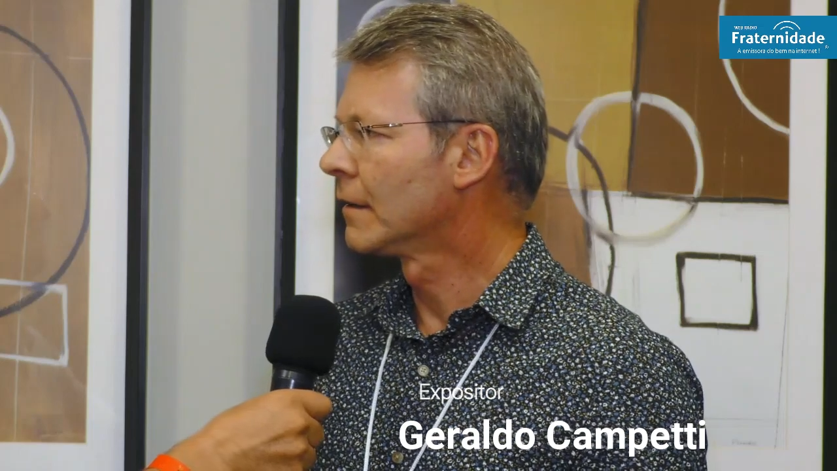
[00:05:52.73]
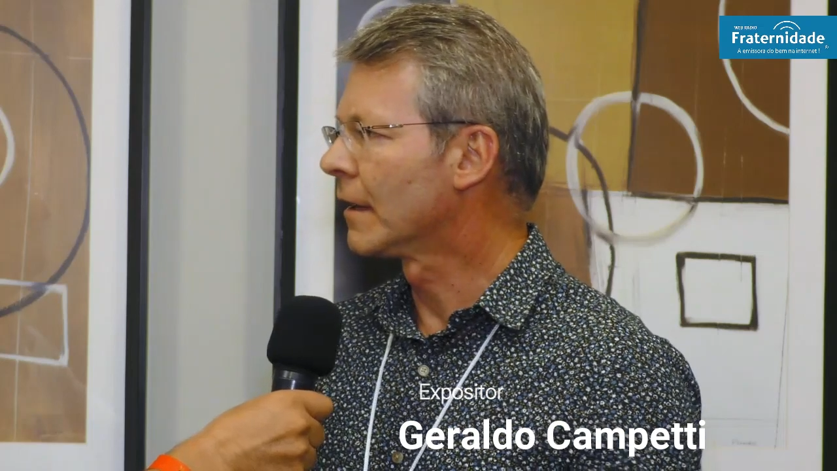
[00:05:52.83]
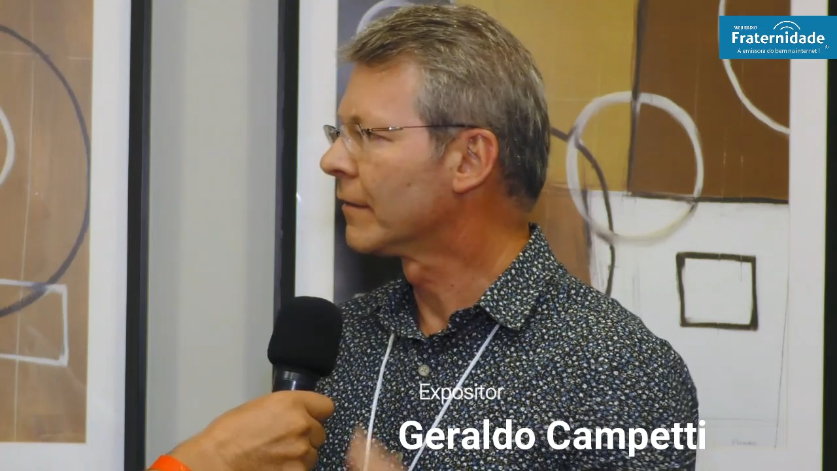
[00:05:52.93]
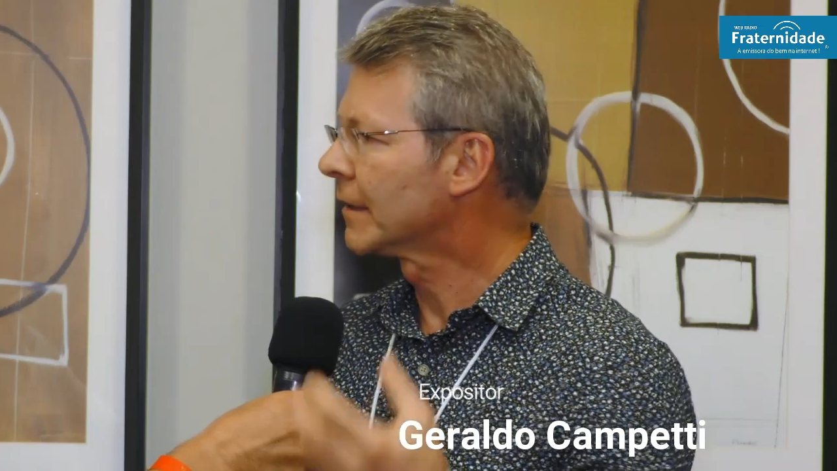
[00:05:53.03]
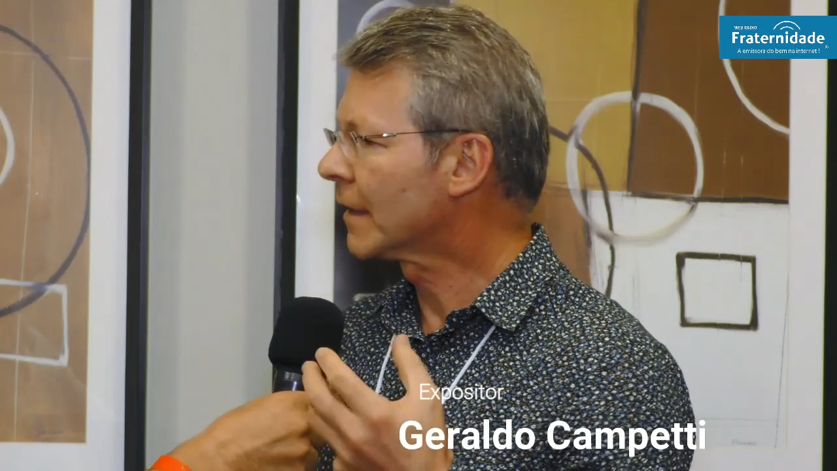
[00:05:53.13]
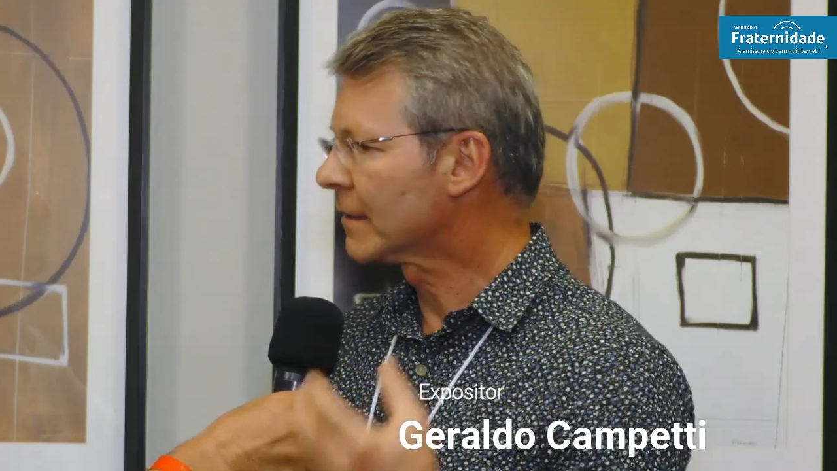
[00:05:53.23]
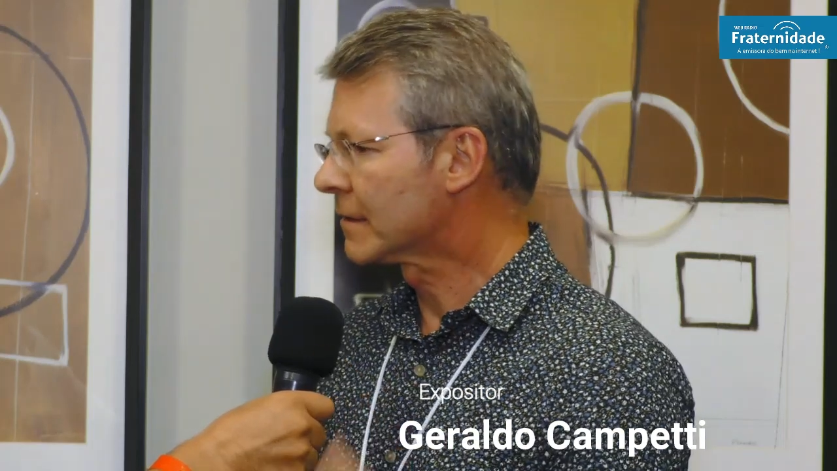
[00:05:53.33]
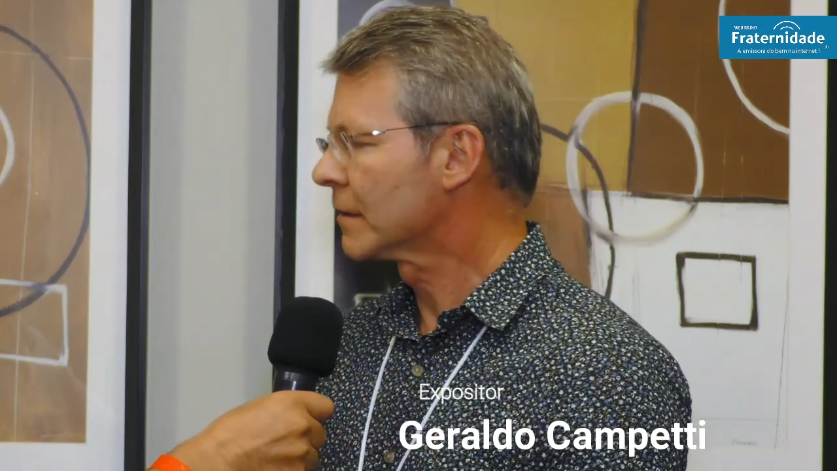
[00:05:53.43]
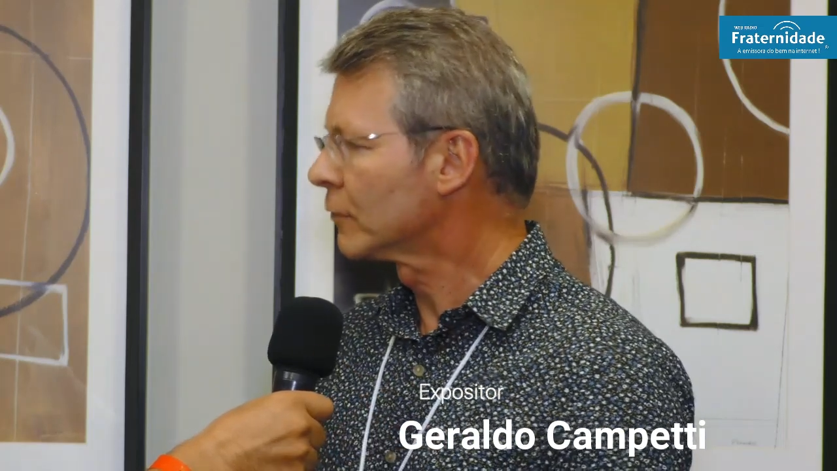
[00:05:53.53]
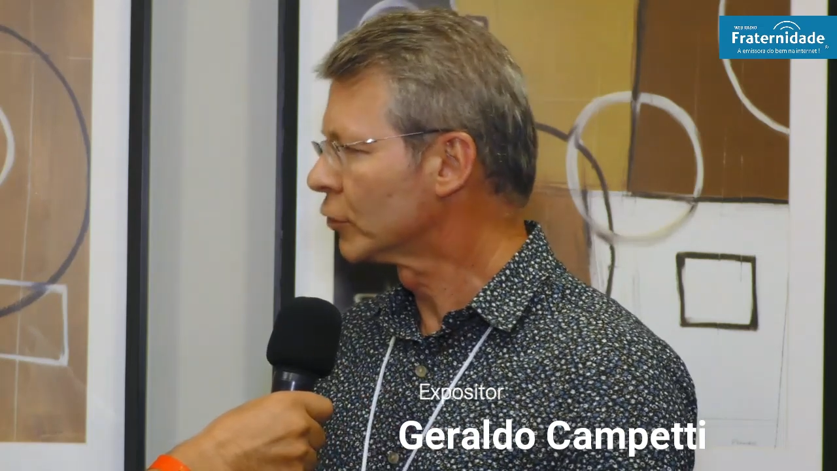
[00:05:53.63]
devem
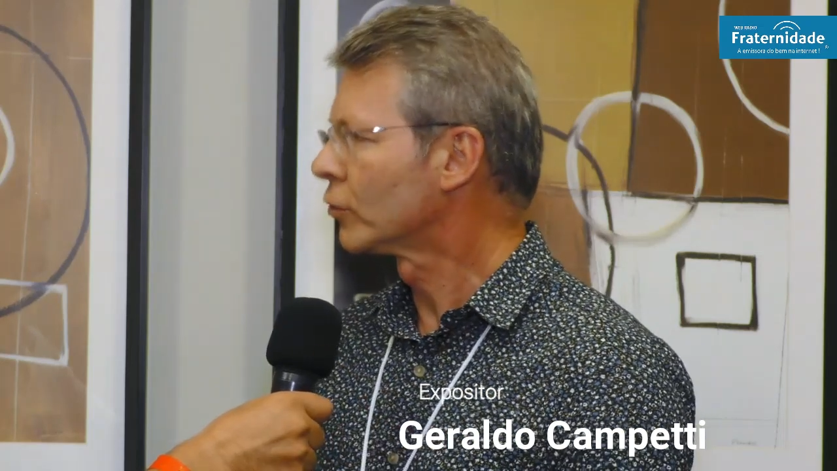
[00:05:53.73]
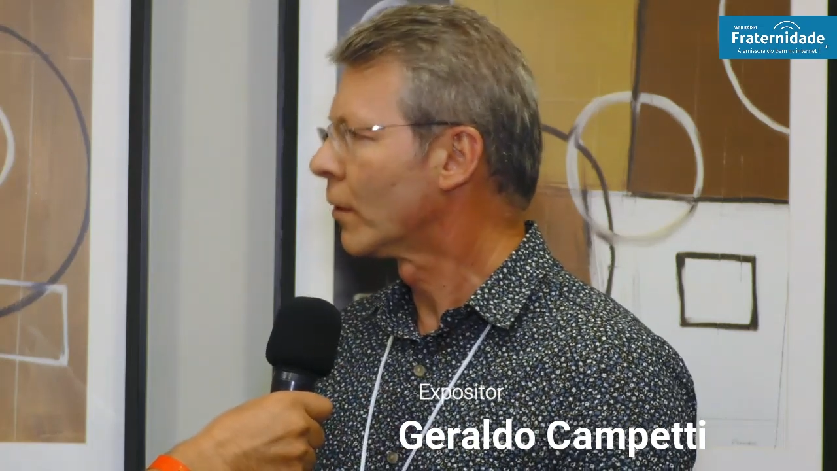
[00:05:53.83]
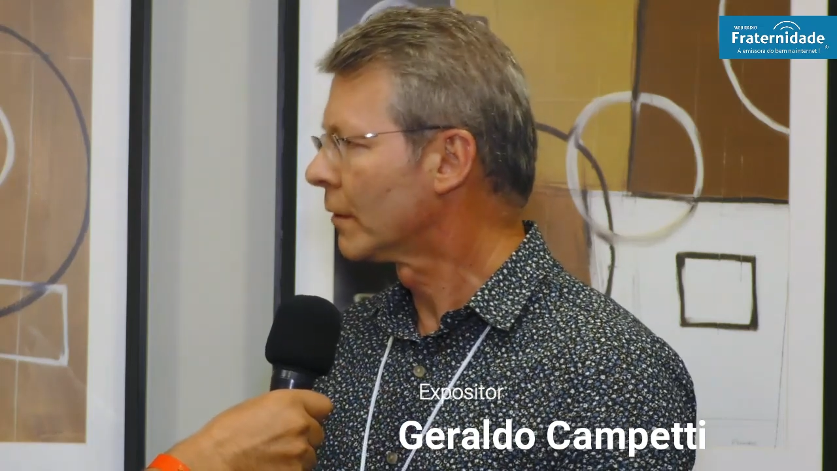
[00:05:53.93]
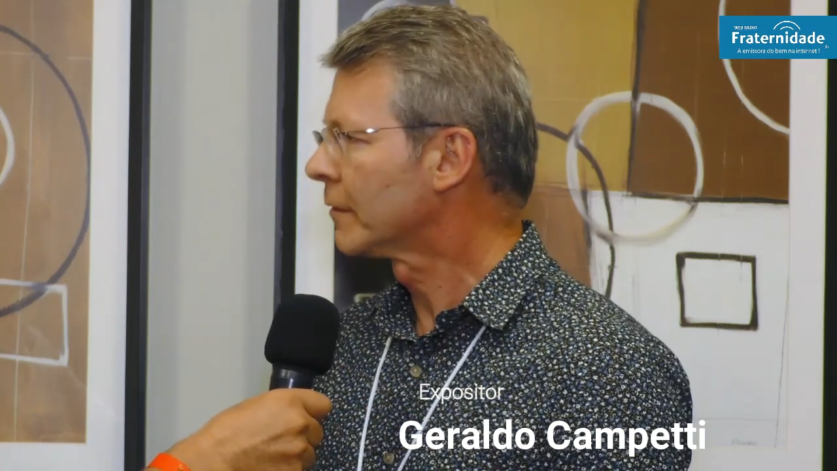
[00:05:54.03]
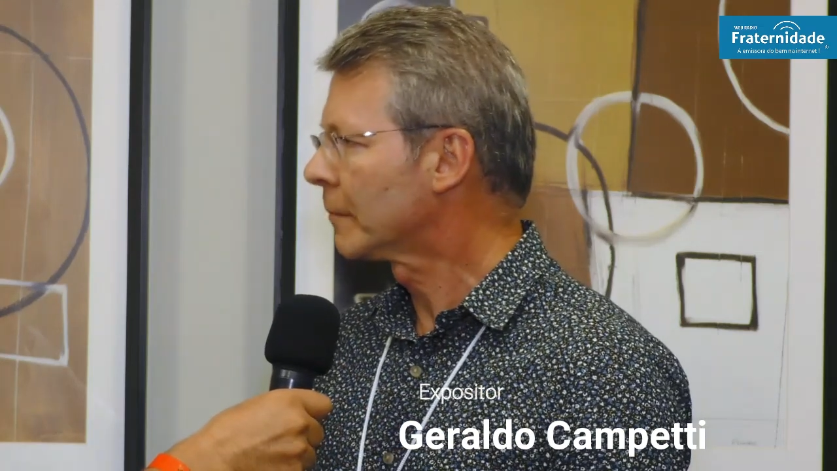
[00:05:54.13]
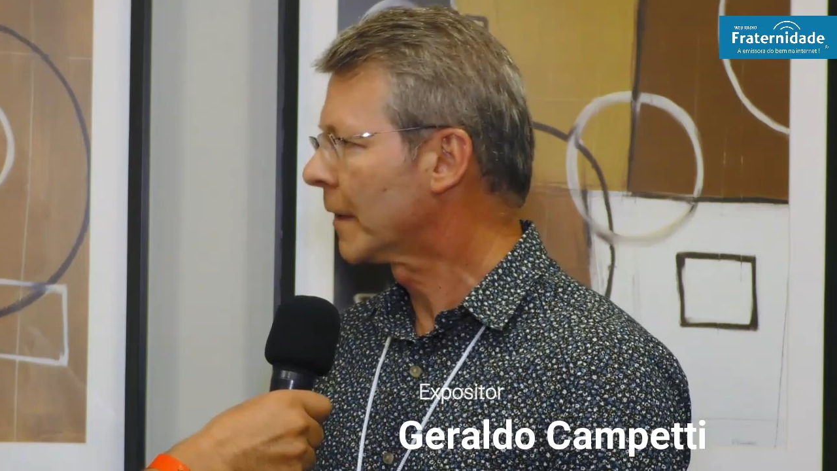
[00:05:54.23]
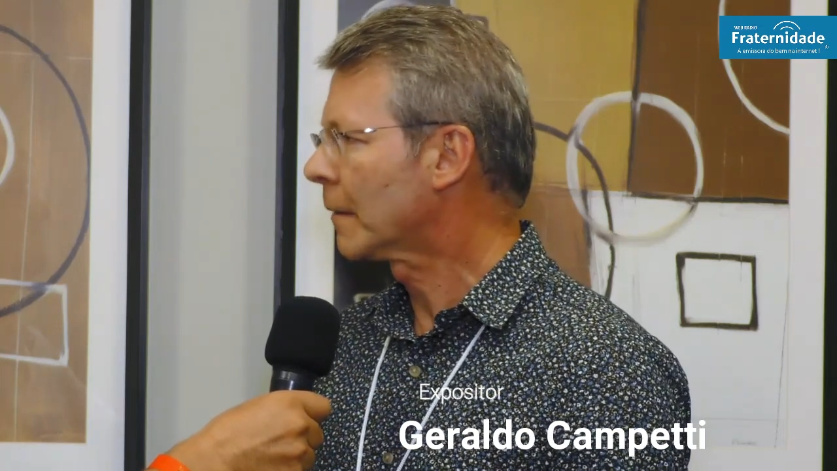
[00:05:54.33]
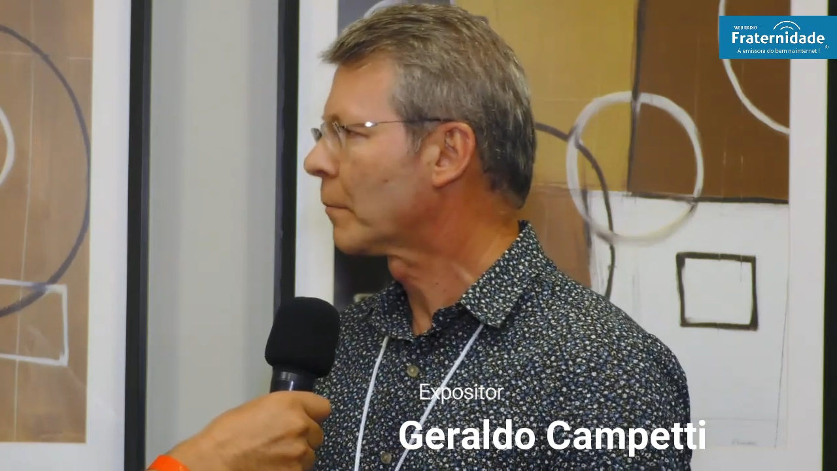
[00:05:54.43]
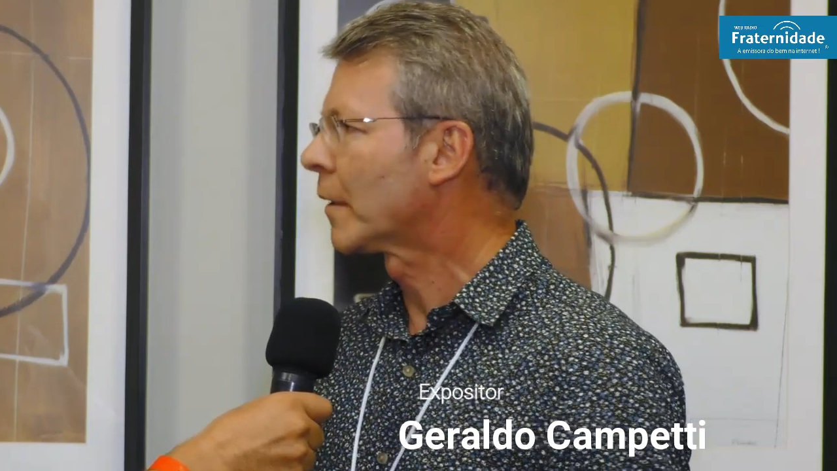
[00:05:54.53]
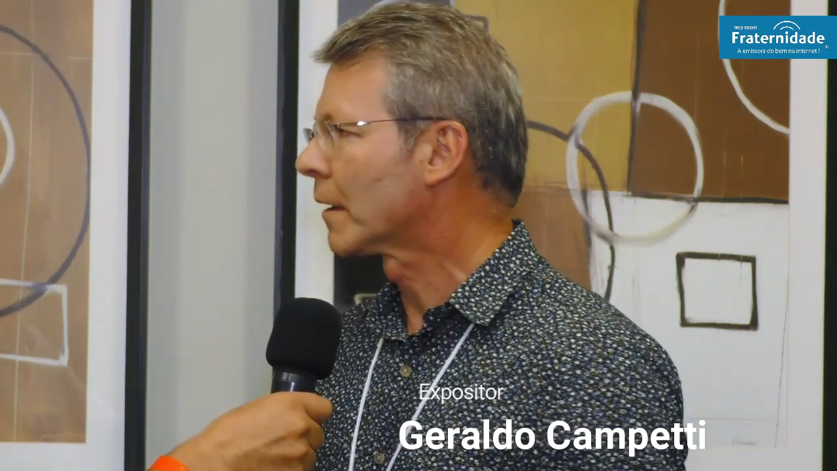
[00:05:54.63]
trazer o jovem
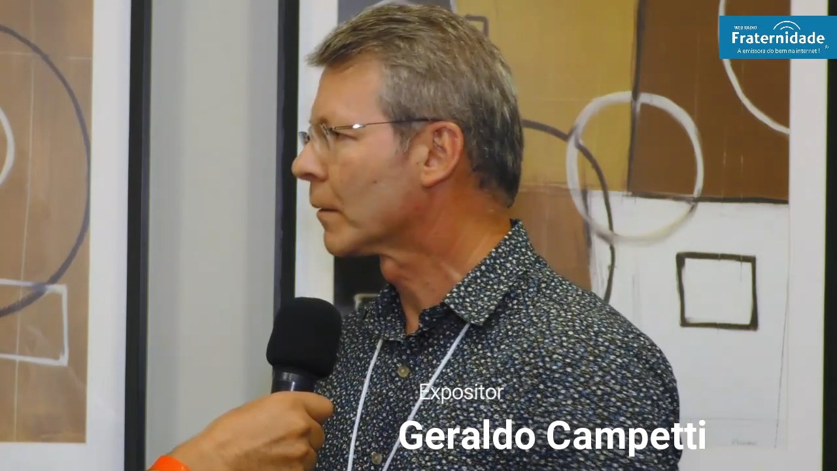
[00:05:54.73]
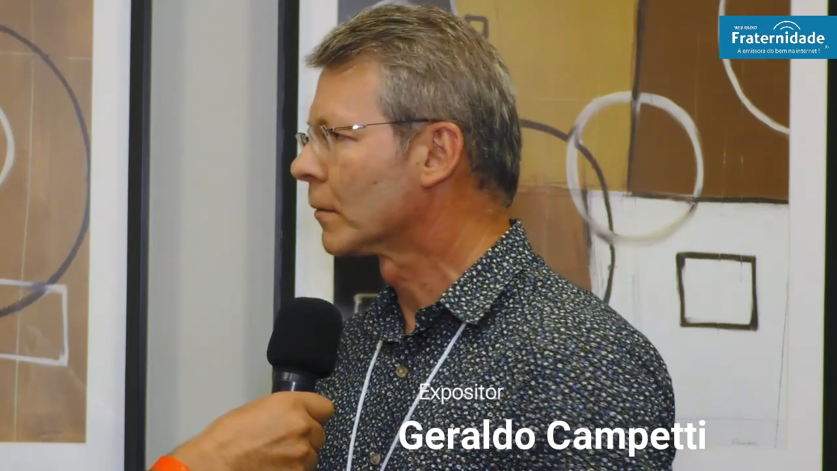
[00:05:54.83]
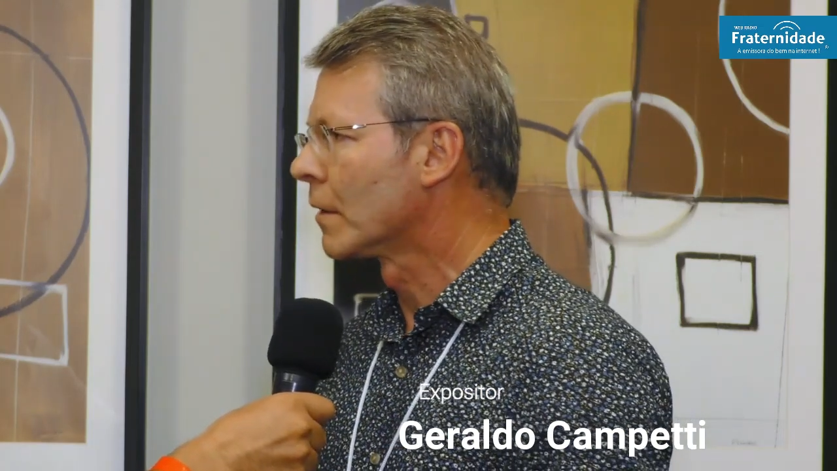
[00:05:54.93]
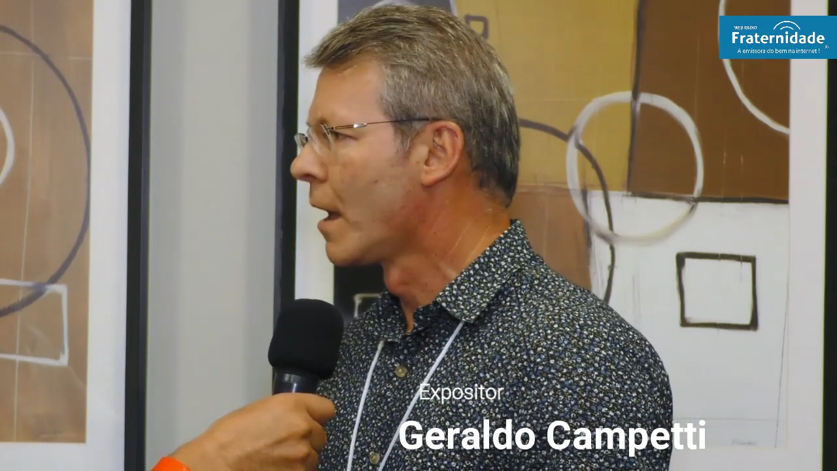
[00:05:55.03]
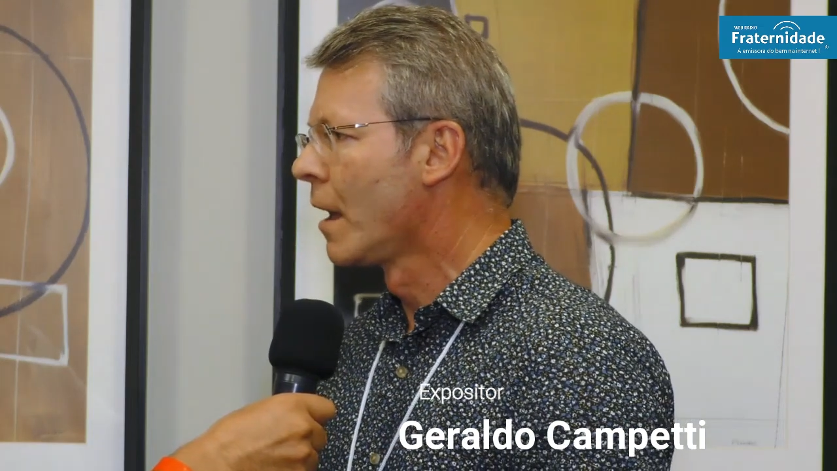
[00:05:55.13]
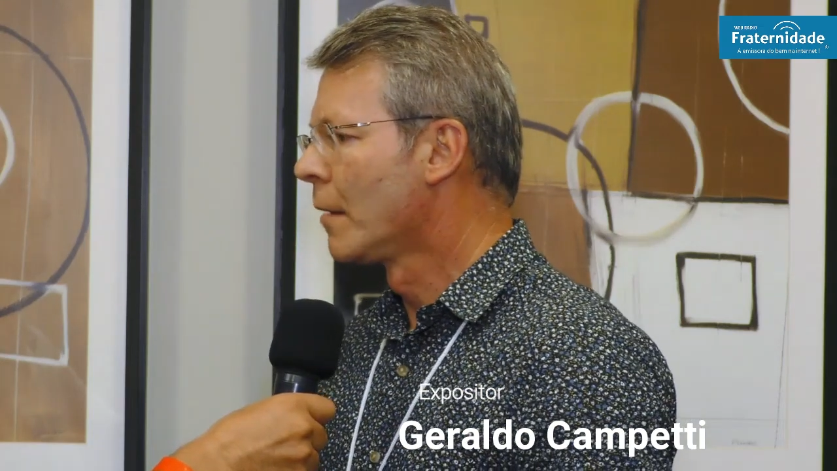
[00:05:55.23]
para perto,